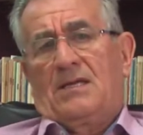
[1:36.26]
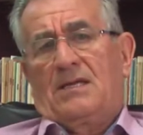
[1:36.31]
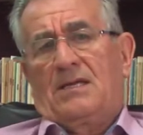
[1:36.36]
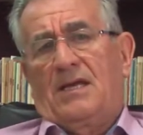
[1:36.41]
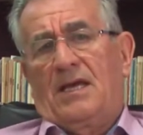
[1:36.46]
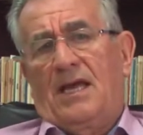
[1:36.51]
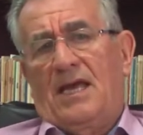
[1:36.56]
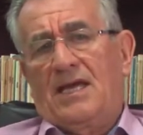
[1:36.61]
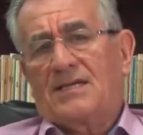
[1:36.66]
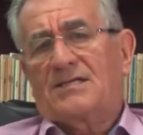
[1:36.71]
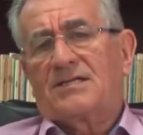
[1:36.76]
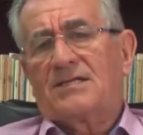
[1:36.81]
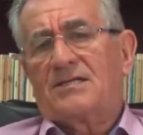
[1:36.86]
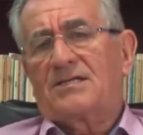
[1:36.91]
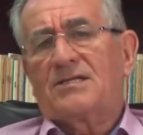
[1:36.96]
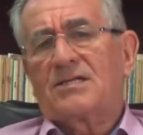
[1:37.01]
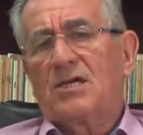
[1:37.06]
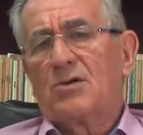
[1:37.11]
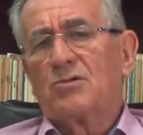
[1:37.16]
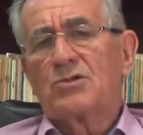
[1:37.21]
que esses
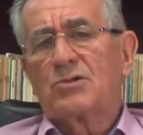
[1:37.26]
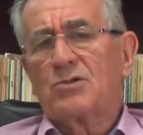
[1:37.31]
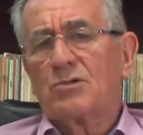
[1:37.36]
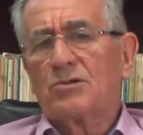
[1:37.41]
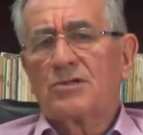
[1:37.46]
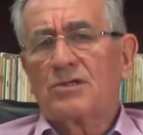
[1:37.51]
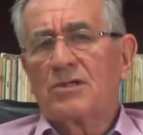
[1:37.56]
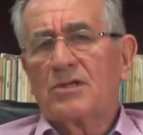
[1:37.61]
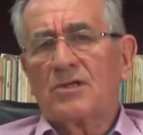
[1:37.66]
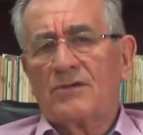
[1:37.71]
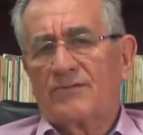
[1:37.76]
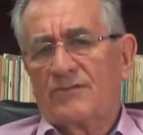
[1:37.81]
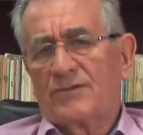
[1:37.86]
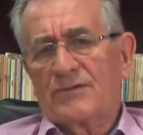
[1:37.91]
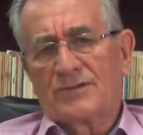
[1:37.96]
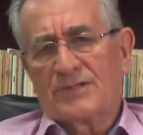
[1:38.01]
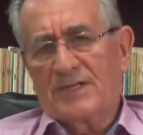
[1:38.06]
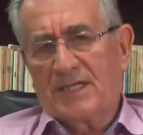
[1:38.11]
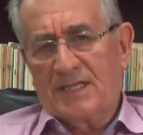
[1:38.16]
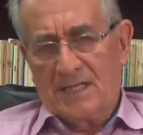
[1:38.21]
são os únicos que não
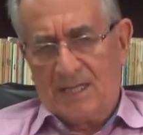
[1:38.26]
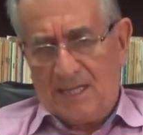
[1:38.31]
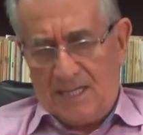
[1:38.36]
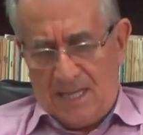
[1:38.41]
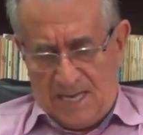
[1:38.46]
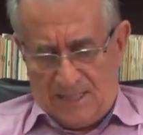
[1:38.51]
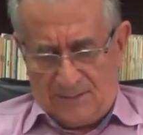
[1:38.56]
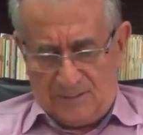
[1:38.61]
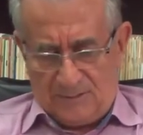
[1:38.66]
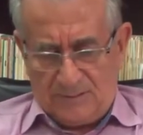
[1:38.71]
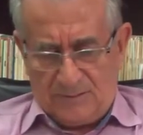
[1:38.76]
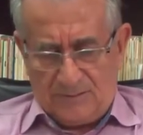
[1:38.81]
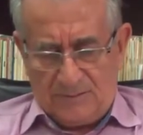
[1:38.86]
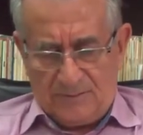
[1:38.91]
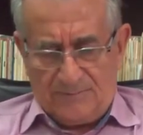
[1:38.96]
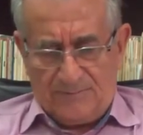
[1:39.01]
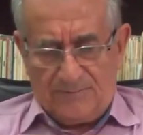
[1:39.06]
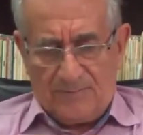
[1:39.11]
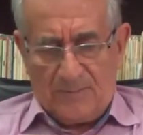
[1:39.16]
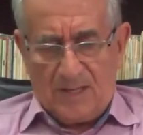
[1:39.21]
vão ser enganados.
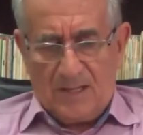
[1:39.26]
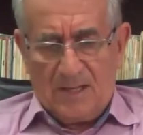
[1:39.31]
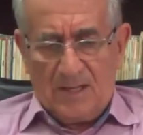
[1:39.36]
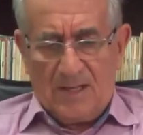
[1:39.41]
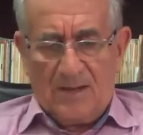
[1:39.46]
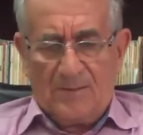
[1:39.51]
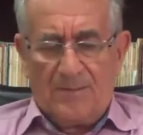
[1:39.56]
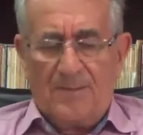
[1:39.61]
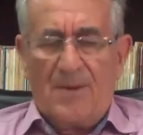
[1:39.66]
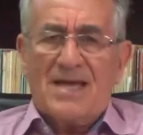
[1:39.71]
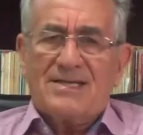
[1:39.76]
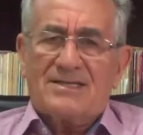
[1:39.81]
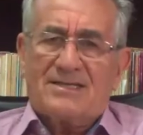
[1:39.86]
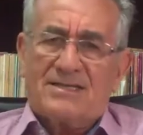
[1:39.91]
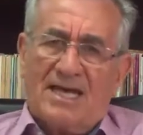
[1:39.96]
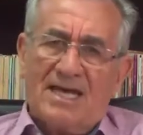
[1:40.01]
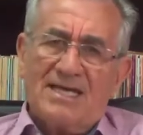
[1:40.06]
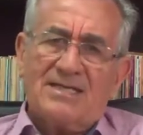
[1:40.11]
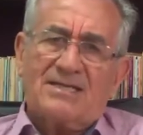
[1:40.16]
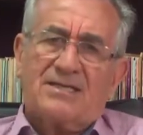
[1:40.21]

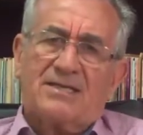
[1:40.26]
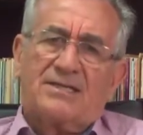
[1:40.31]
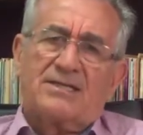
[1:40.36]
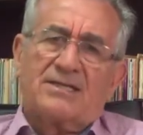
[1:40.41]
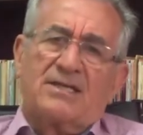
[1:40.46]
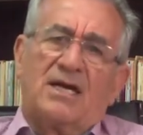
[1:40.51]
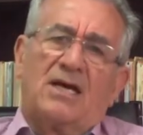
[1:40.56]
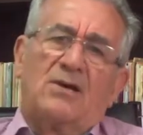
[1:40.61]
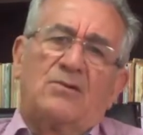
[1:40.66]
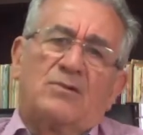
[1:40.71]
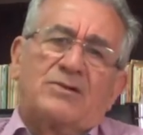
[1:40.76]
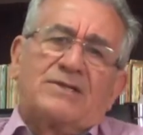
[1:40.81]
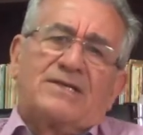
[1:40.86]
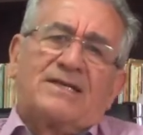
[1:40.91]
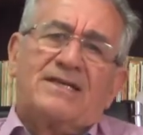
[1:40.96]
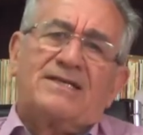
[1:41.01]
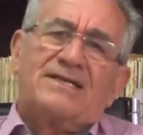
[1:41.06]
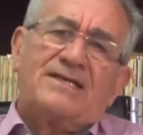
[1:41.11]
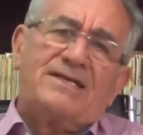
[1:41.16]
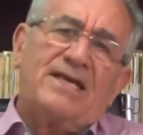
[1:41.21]
Mas esses são os
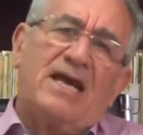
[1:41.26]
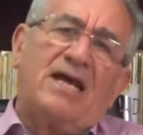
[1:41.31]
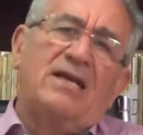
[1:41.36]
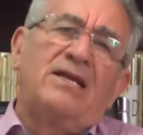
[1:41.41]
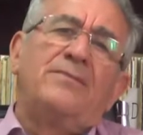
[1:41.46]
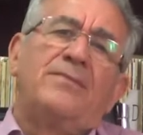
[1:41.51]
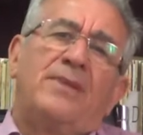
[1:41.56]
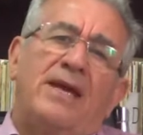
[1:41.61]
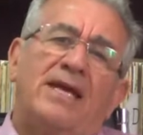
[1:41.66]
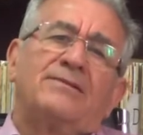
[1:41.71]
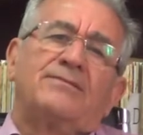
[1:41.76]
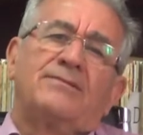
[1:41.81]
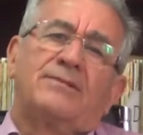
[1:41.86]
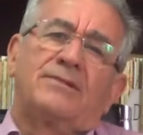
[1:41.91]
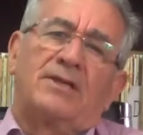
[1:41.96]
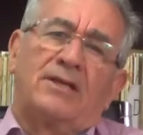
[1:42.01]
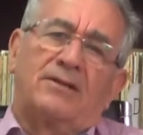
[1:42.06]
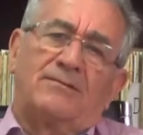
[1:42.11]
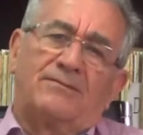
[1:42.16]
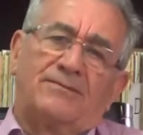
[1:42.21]
que se
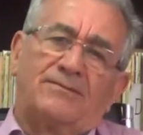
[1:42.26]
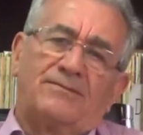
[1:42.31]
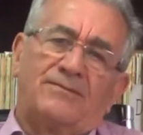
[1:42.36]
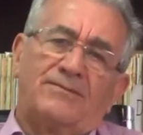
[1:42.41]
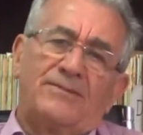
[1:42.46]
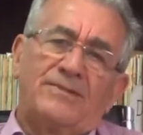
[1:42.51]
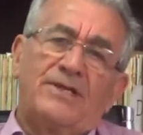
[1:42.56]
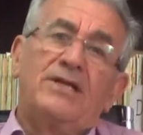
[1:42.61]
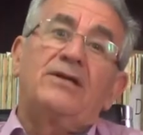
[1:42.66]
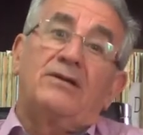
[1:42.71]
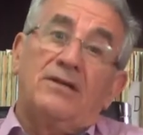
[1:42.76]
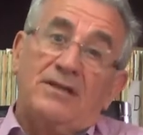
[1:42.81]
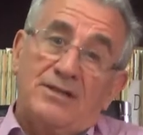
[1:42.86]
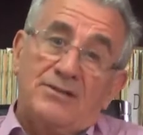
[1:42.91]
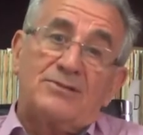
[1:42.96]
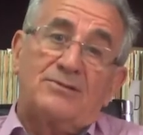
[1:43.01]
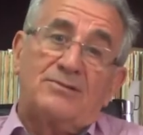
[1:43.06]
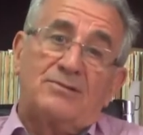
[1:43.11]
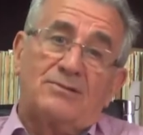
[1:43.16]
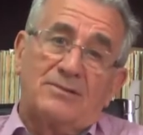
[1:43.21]
alimentam de
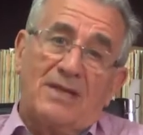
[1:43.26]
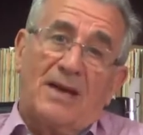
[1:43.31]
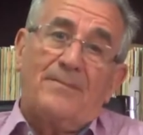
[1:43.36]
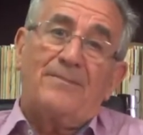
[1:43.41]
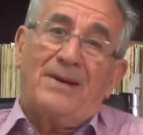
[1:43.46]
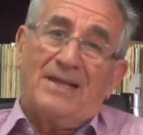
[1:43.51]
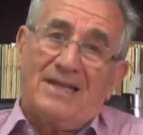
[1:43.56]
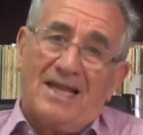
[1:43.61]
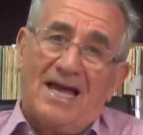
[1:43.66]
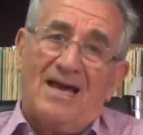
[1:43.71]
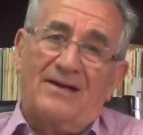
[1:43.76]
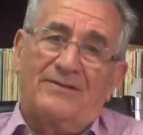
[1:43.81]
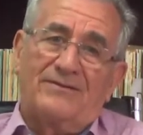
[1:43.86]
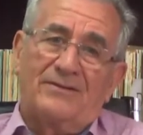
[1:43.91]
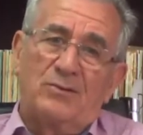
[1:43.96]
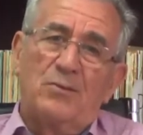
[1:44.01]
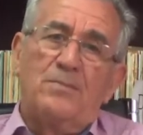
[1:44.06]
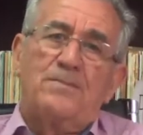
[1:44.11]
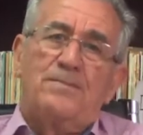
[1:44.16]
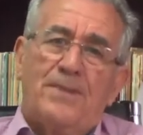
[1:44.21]
Cristo, da
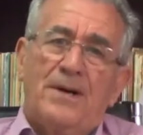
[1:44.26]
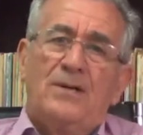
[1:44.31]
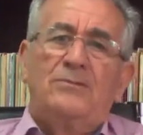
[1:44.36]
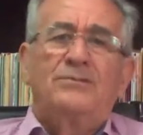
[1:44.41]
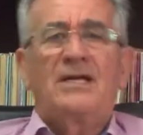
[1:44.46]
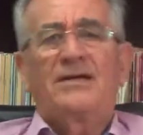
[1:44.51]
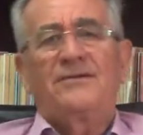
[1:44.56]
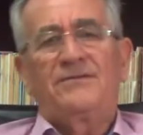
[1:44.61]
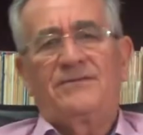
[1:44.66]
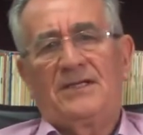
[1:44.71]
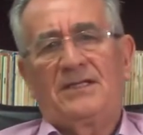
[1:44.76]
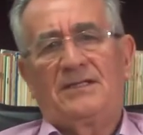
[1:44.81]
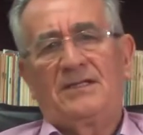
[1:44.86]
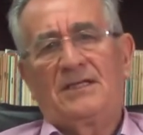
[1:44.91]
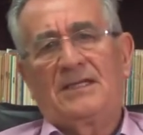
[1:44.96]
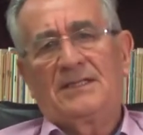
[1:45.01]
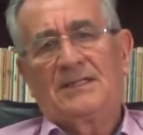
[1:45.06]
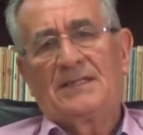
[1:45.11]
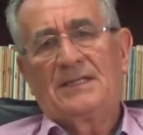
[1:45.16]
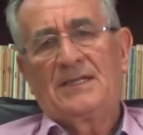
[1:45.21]
palavra, do pão da
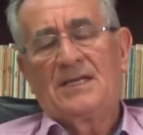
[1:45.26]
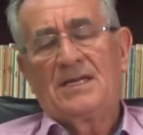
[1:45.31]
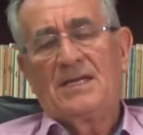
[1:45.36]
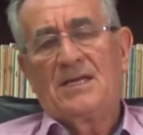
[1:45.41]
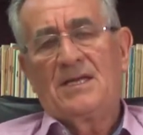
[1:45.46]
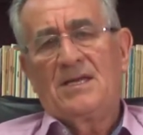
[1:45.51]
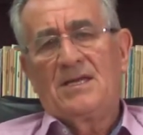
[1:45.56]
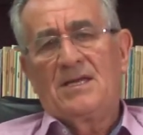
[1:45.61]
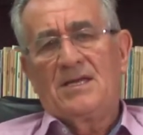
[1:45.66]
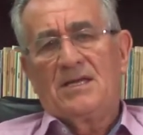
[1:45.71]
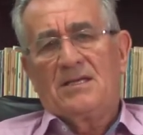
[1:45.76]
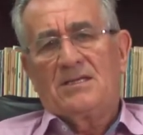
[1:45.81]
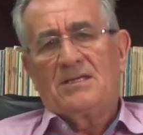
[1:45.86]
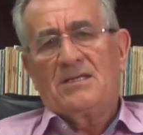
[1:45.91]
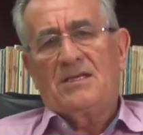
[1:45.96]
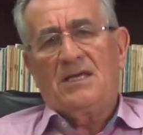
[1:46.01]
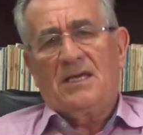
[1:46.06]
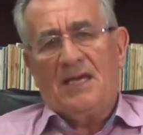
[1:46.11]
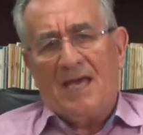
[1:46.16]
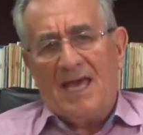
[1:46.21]
vida,
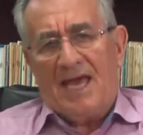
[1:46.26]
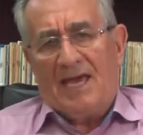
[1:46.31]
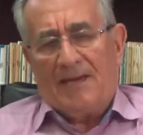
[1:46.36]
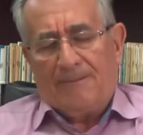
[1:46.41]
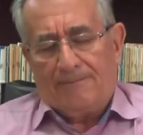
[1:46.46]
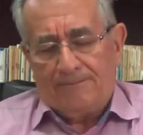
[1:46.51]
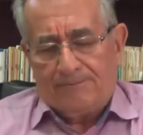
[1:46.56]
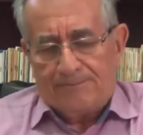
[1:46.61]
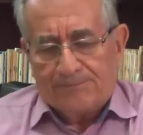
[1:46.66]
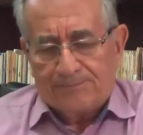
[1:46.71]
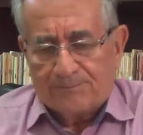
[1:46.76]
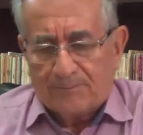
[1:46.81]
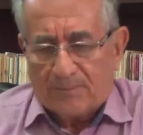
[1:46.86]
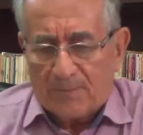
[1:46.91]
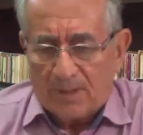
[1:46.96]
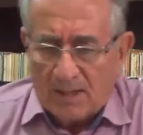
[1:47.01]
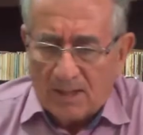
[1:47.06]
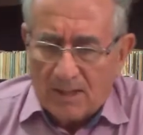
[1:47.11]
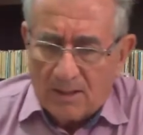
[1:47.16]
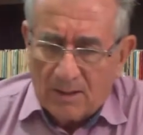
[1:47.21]
que é
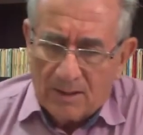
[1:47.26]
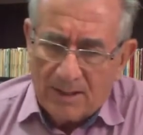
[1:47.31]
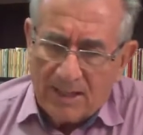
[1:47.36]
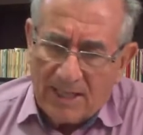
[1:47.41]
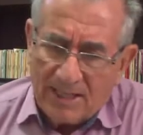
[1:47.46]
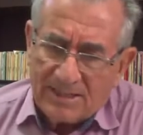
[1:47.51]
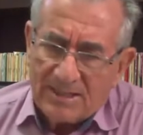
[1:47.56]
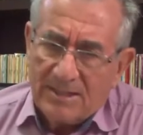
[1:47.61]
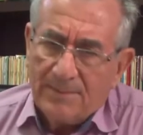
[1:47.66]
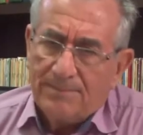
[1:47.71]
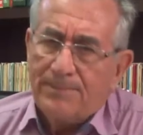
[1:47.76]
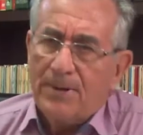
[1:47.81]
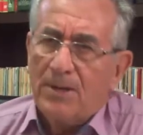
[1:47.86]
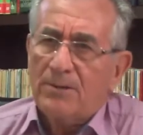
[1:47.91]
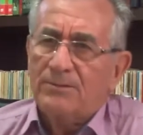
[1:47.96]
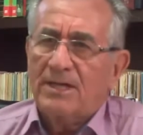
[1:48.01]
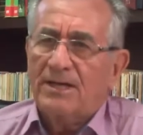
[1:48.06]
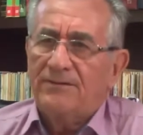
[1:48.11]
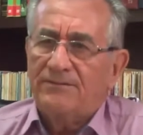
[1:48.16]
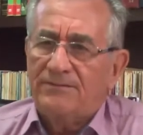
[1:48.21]
esse
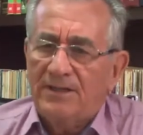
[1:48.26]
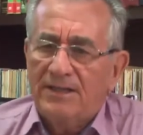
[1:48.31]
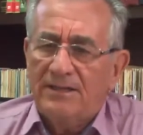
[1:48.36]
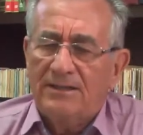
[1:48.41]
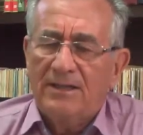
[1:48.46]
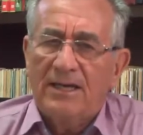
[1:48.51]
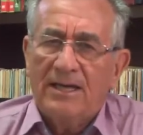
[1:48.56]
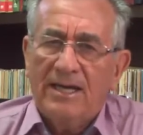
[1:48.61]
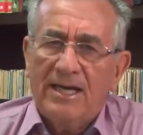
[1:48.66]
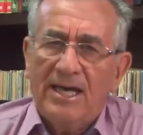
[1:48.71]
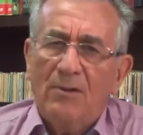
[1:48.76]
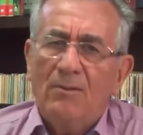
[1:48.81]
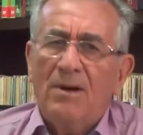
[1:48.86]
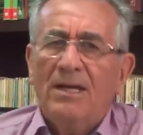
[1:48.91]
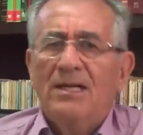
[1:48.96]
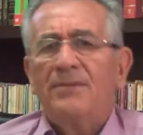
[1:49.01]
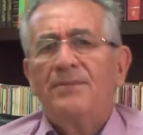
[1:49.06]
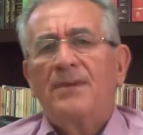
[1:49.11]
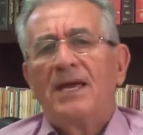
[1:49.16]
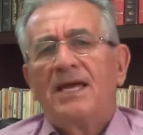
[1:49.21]
pão da vida é o
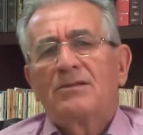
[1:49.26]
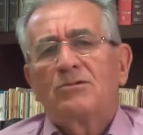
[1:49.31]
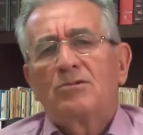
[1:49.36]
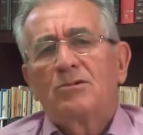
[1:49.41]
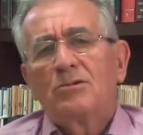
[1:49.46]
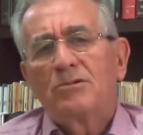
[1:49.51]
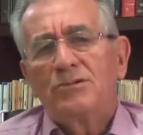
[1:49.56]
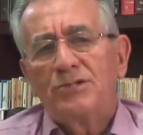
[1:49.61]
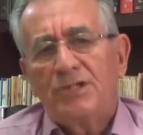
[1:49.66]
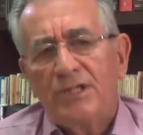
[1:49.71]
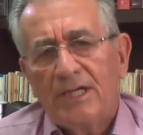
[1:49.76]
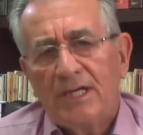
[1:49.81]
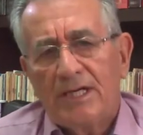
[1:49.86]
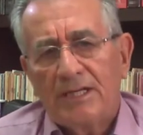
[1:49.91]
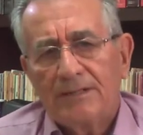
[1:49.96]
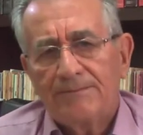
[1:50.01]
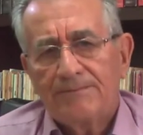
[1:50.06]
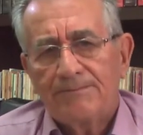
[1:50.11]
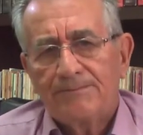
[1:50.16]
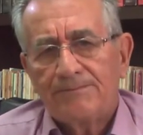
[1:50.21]
alimento do
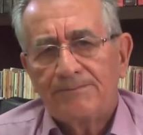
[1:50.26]
dia.